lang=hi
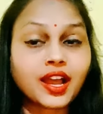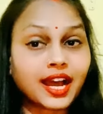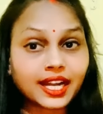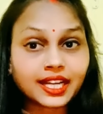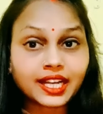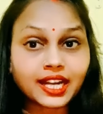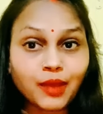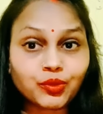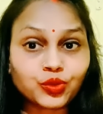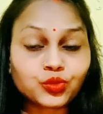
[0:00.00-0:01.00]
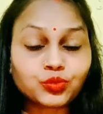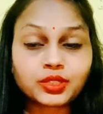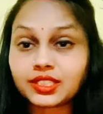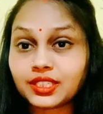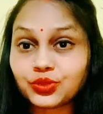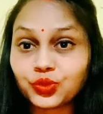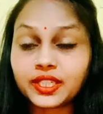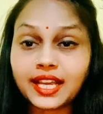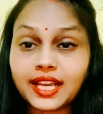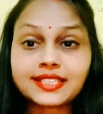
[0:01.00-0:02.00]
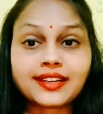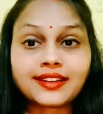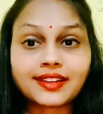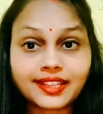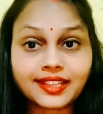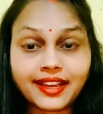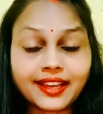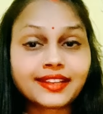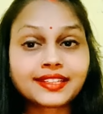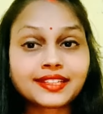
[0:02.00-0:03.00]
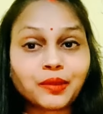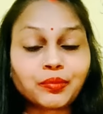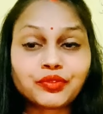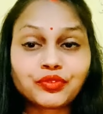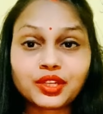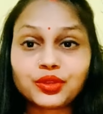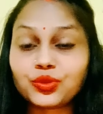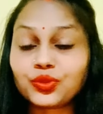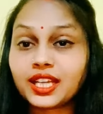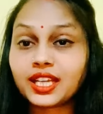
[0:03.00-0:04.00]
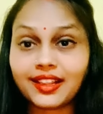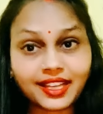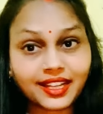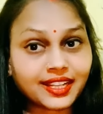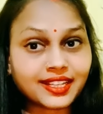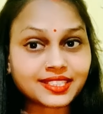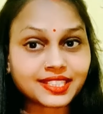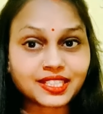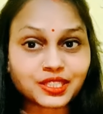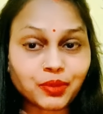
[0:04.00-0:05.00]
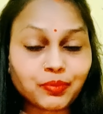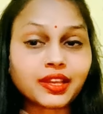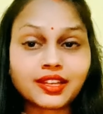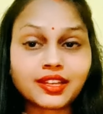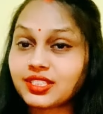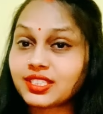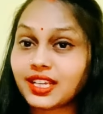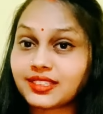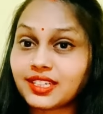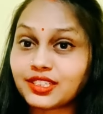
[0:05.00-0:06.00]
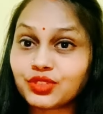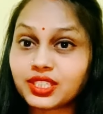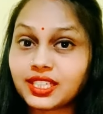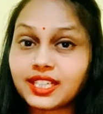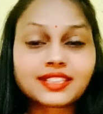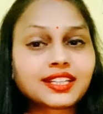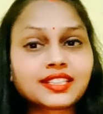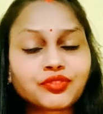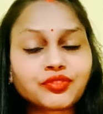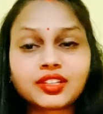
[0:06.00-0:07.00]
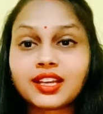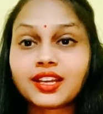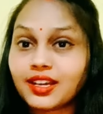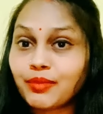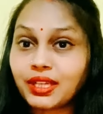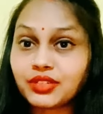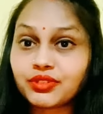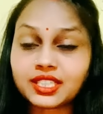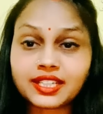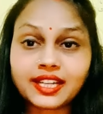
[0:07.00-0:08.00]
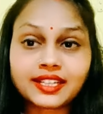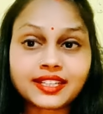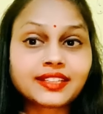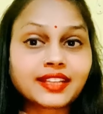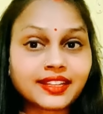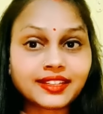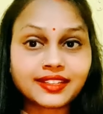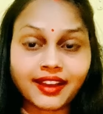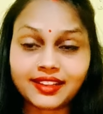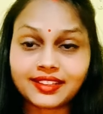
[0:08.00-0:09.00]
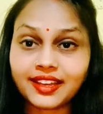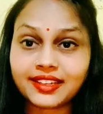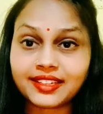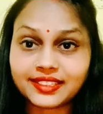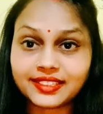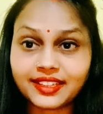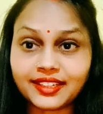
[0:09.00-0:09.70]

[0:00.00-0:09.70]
अगर आप लोगों में से कोई ऐसा करता है कि अपने वीर को निकालता नहीं है सही समय पर या फिर सेक्स एक्टिविटी नहीं करता या फिर मास्टरबेशन करके नहीं निकालता है ठीक है